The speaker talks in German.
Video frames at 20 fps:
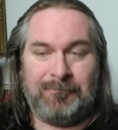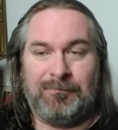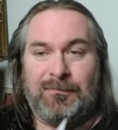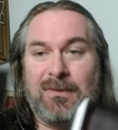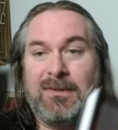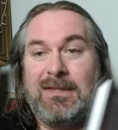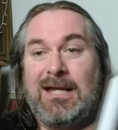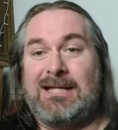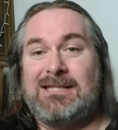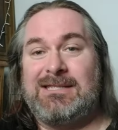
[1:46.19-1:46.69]

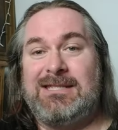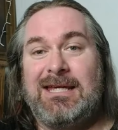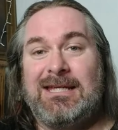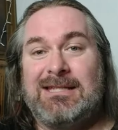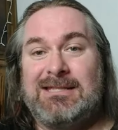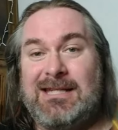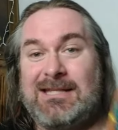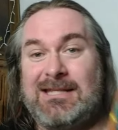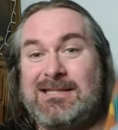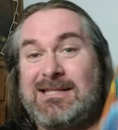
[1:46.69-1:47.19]
Und das hier
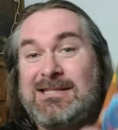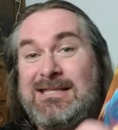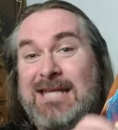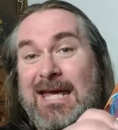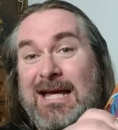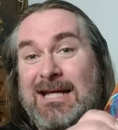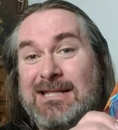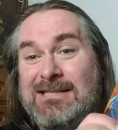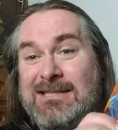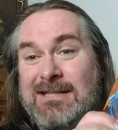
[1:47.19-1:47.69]
ist jetzt das
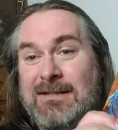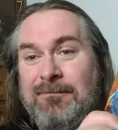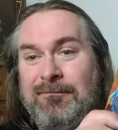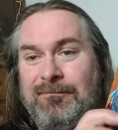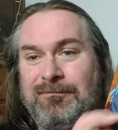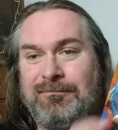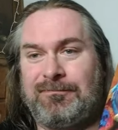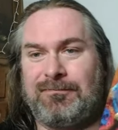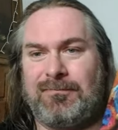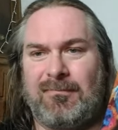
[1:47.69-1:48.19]
erste,
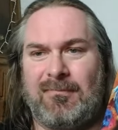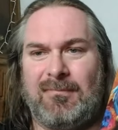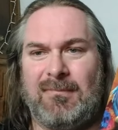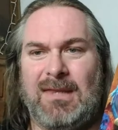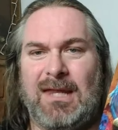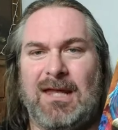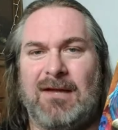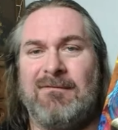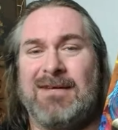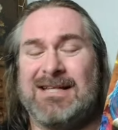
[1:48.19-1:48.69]

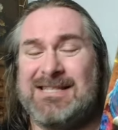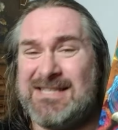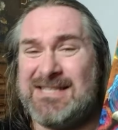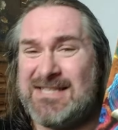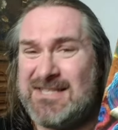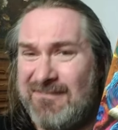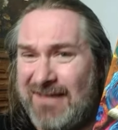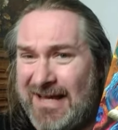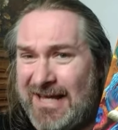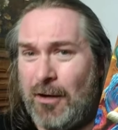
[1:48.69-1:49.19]
was
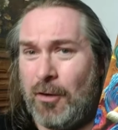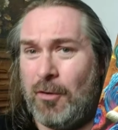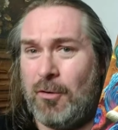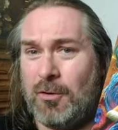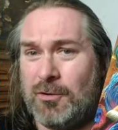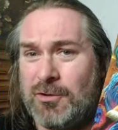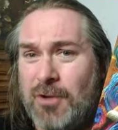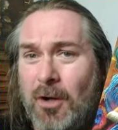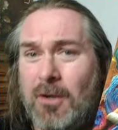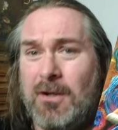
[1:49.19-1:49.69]
zwei
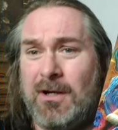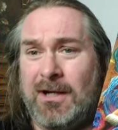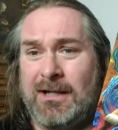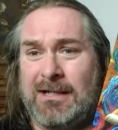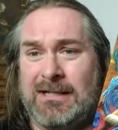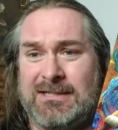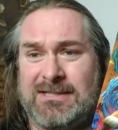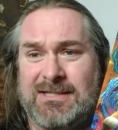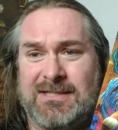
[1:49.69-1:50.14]
Euro teurer ist.